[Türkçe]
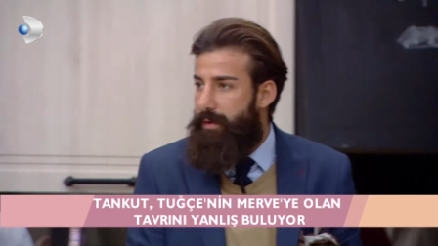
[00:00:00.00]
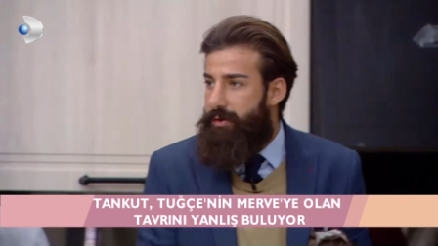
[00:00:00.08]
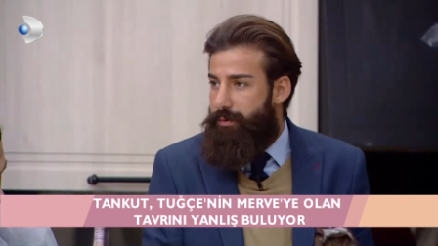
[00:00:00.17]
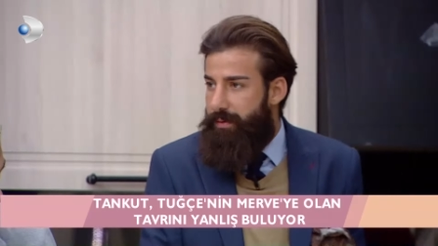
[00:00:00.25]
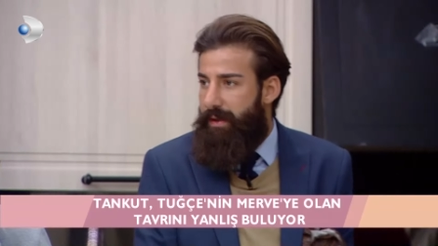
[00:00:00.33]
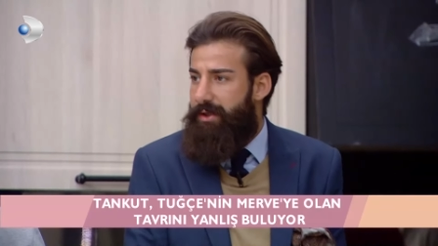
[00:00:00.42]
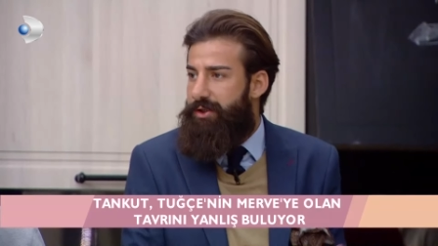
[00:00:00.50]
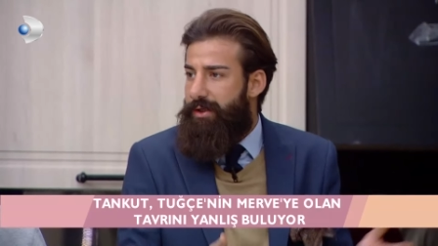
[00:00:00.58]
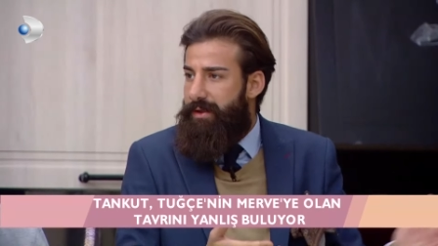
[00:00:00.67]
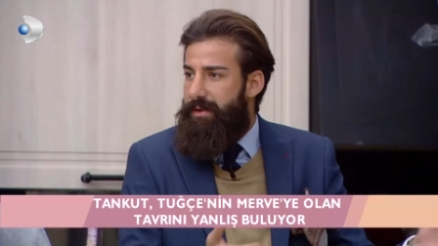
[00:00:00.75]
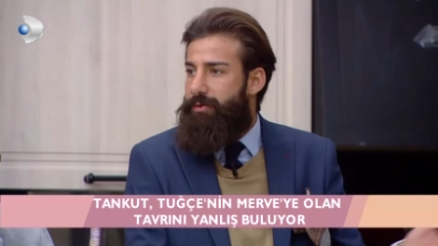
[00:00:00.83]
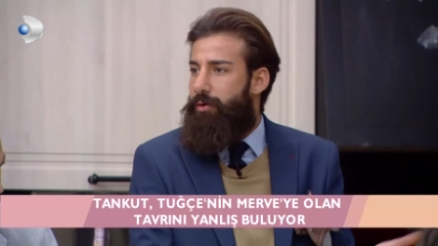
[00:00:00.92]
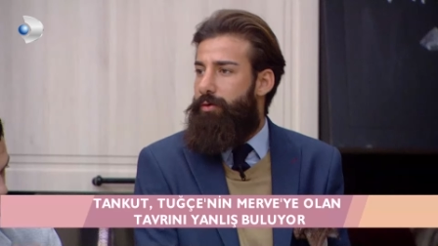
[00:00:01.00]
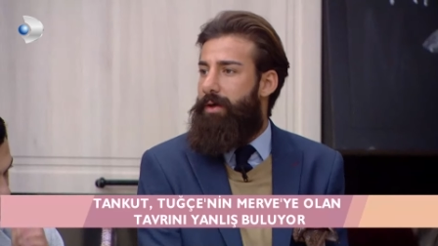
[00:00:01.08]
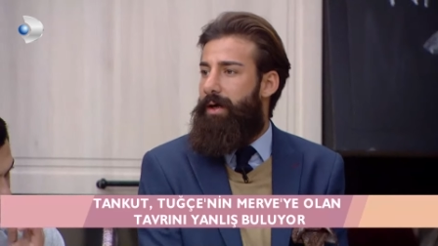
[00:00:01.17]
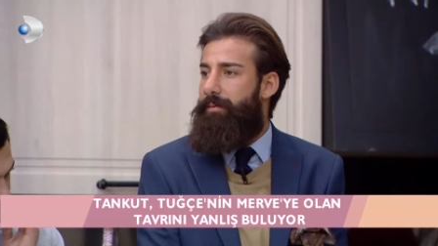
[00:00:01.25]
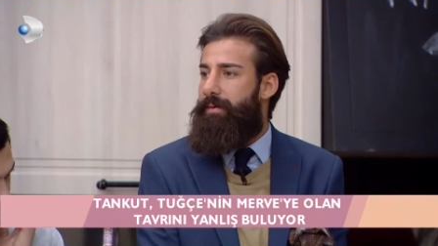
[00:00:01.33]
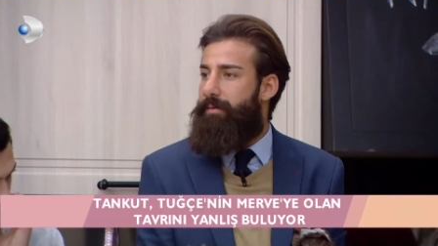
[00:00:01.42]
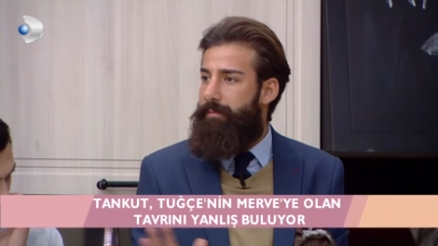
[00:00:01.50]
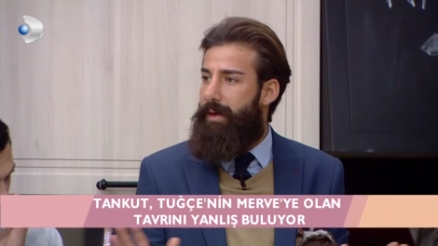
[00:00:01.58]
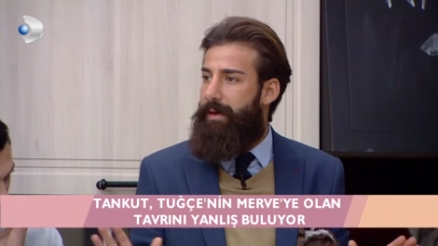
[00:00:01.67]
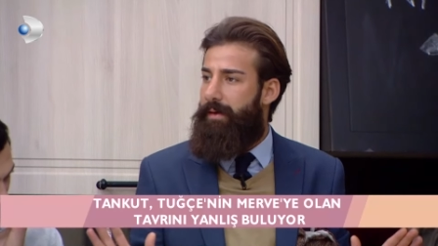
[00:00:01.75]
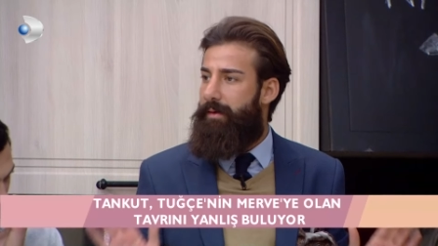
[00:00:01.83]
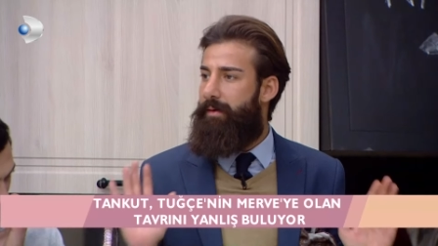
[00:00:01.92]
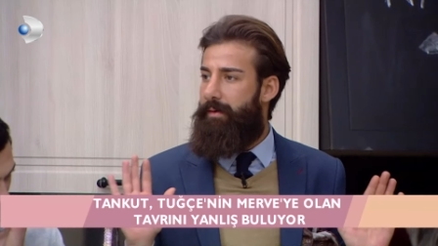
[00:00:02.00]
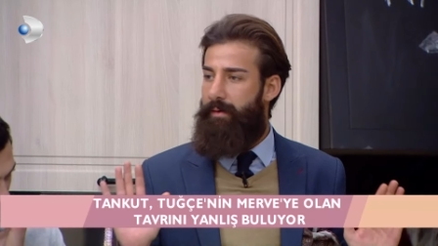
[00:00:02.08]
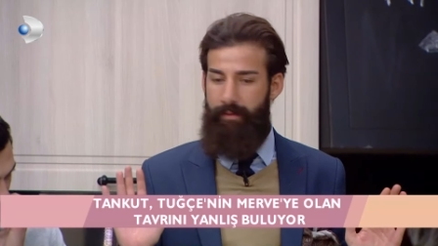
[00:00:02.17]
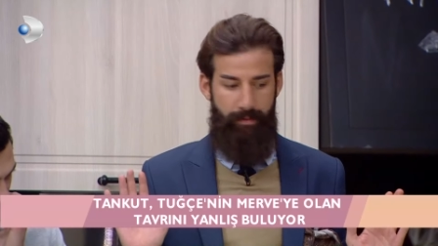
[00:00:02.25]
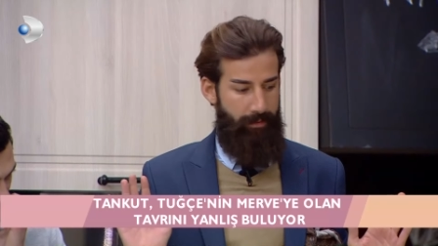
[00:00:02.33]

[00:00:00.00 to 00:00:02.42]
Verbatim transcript: abi bir de şöyle bir şey var. abi. Bak şimdi sen diyorsun